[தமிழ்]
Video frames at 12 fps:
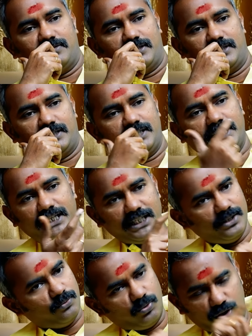செய்வாங்க
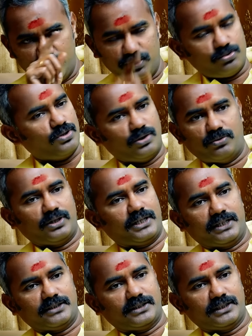நீங்கள் ஊழல்னு சொன்ன ஒரு
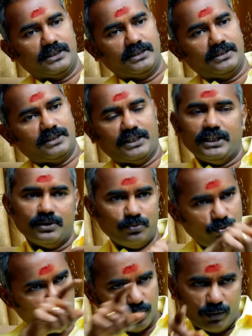கேஸு நீங்கள்
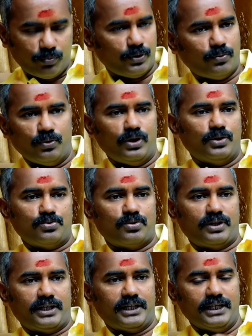ஊர் ஊராக போய் ஊழல்னு
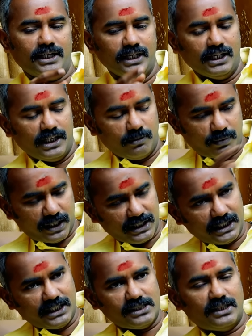சொன்னீங்க இப்போ
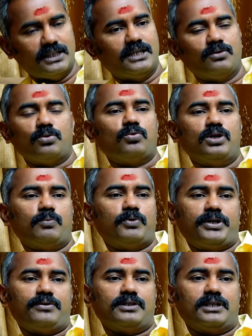அந்த கேஸில் தான் அவர் உள்ளே
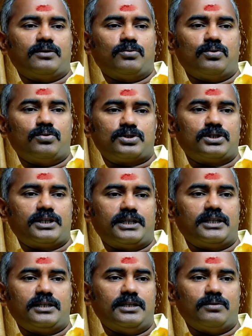போயிட்டு வந்தார் ஒரு வருஷம்
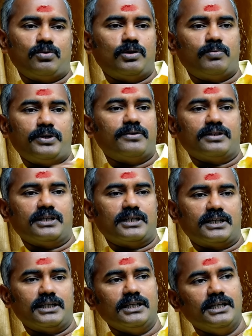கிட்டத்தட்ட உள்ளே போயிட்டு
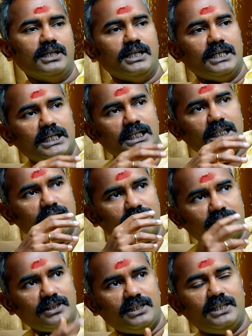வந்தார் இதை
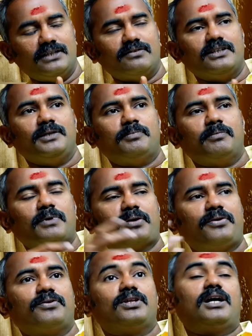வந்து நீங்கள் வந்து இப்போ
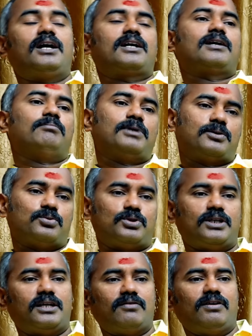மறுபடியும் வந்து ஆ கம்பேக்
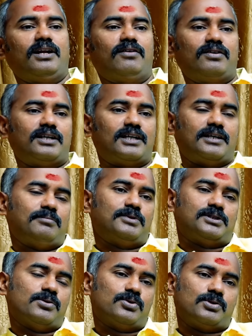கொடுத்துட்டாரு வெளில வந்துட்டார்
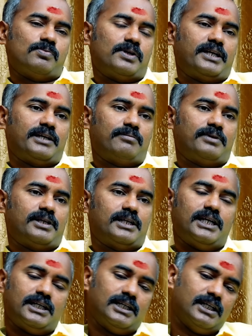அப்படின்னு சந்தோஷப்படுறீங்க அப்படின்னா